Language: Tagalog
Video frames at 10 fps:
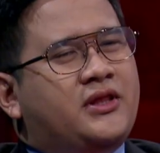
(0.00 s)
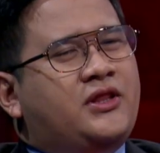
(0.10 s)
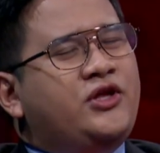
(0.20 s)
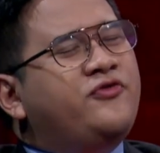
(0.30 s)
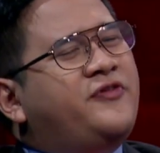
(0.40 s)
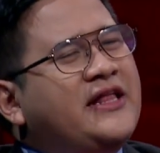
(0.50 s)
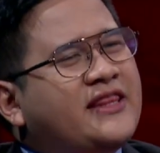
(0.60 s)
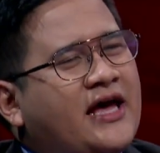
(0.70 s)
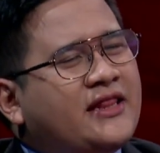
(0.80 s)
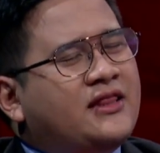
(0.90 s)
Did you feel
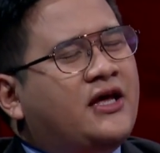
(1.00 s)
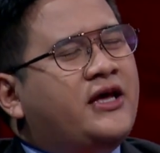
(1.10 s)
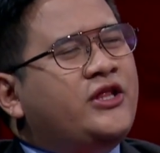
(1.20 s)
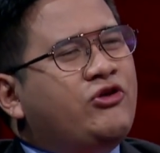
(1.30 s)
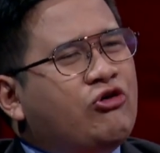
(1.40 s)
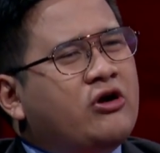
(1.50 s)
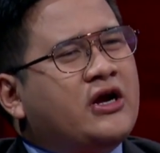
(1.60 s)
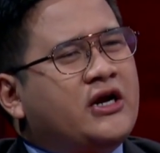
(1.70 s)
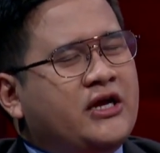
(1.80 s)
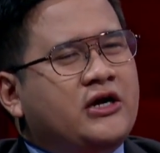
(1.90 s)
that na in your
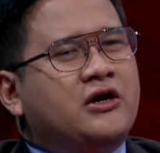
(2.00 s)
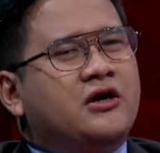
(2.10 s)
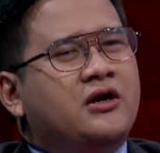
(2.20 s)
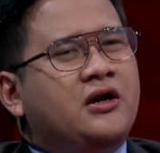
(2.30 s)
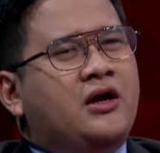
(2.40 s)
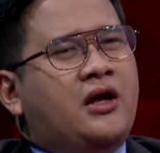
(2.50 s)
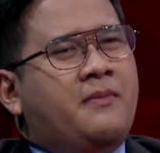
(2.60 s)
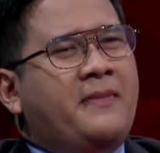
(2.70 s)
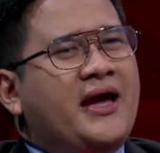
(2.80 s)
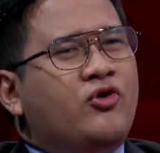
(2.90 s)
career,
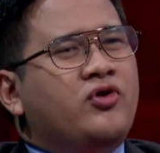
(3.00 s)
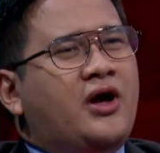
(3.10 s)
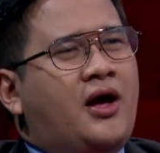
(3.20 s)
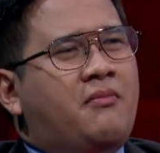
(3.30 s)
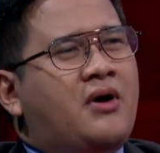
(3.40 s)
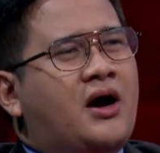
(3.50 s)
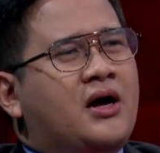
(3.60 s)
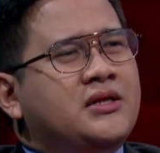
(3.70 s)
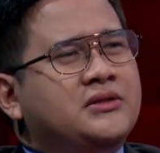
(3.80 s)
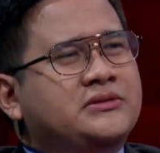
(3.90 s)
mm. meron kang
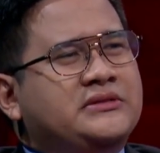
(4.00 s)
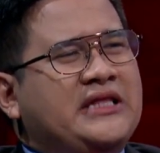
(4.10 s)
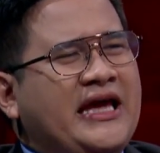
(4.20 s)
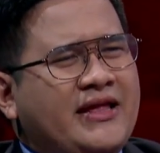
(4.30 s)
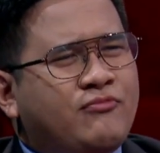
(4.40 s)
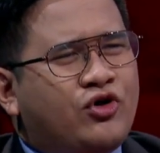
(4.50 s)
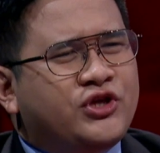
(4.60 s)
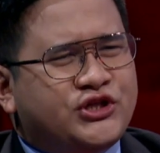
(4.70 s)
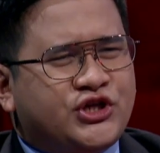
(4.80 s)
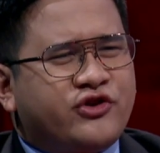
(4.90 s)
mga tingin mo,
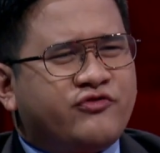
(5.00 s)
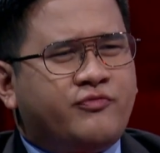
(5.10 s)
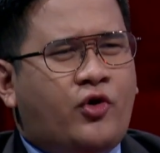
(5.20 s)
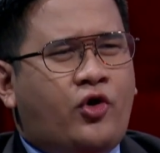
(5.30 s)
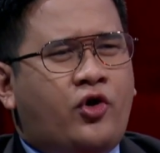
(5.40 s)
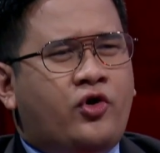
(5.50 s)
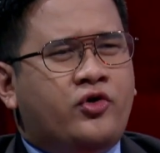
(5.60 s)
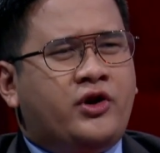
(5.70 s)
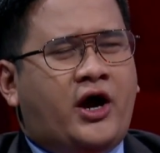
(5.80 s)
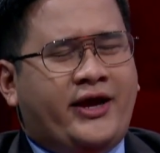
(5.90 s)
deserve mo
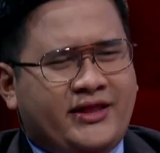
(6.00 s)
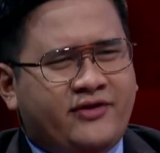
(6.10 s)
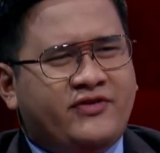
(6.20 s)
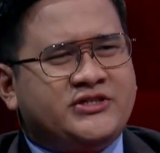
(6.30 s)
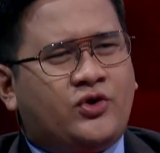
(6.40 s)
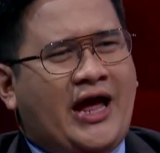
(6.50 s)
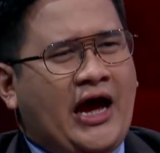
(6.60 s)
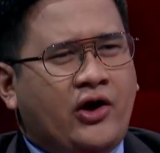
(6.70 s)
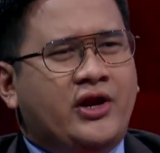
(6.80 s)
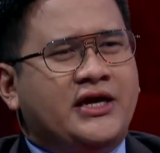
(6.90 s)
na individual
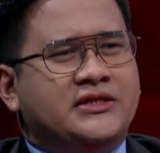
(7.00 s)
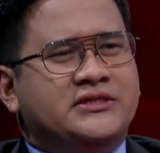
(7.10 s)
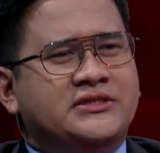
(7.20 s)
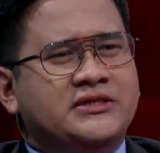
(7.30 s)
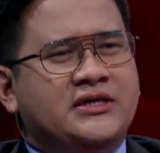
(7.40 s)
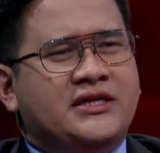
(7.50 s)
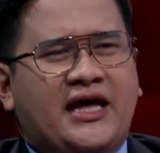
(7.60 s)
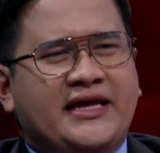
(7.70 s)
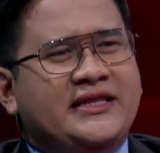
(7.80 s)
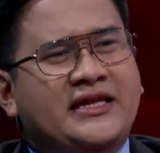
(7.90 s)
accolades na
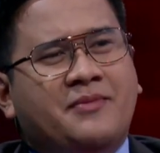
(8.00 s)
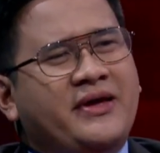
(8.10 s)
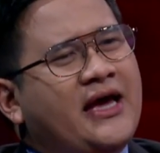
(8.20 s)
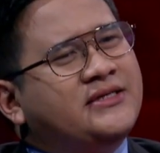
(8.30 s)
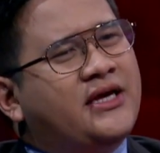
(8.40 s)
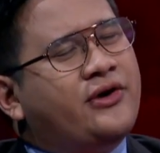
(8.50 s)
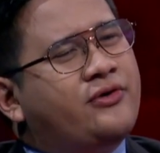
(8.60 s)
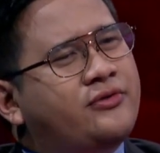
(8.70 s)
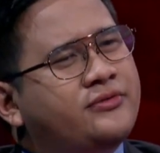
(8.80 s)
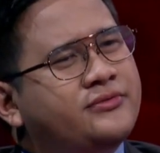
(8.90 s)
hindi nabigay sa'yo?
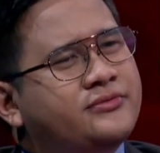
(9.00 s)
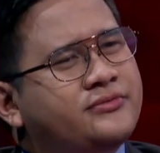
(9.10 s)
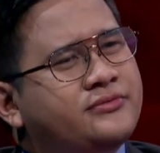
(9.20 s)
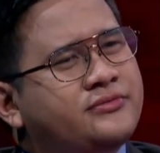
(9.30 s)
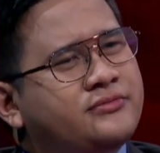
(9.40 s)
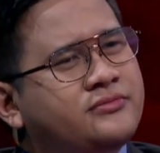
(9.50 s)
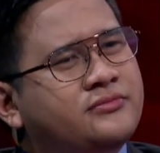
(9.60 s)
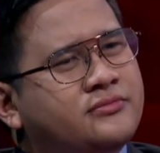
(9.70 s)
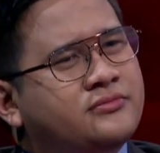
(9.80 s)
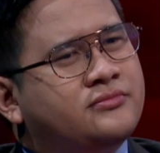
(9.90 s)
Meron,
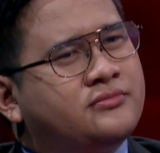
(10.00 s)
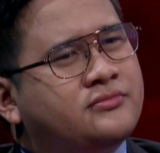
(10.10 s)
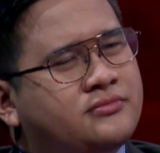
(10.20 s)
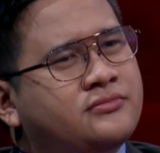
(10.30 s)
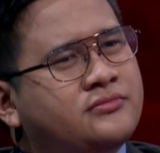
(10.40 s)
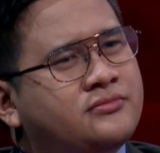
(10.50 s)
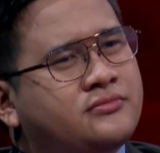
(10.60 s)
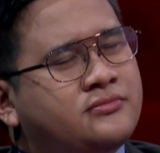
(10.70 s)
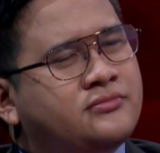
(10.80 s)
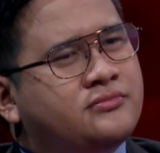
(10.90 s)
meron, meron.
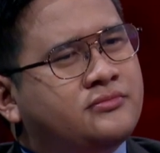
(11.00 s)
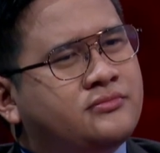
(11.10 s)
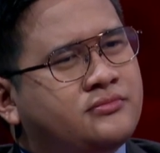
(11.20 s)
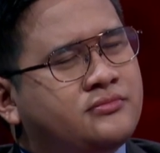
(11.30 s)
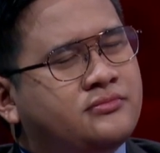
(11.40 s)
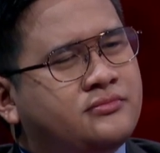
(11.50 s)
Siyempre meron naman.